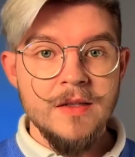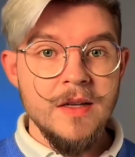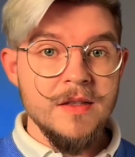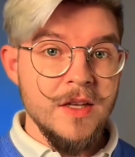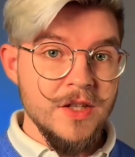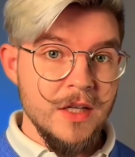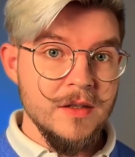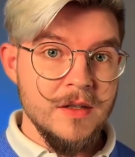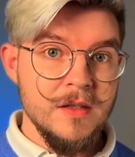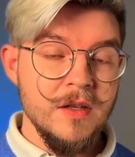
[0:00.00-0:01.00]
И если я
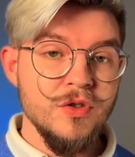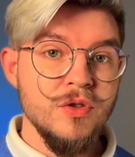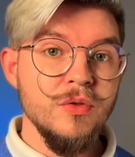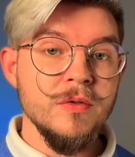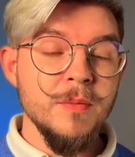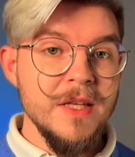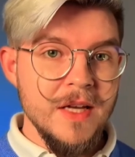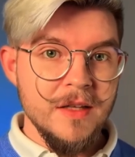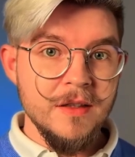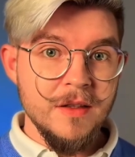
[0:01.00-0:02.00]
сначала сказал, что
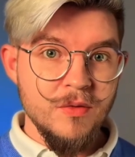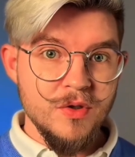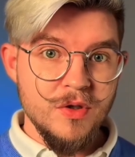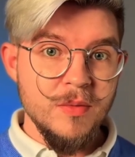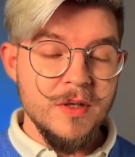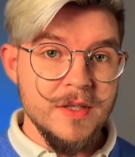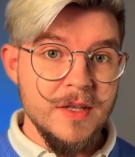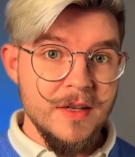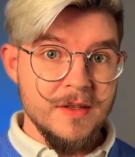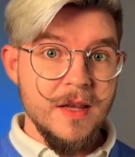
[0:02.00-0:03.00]
мне для того, чтобы
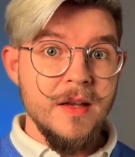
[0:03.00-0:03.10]
здесь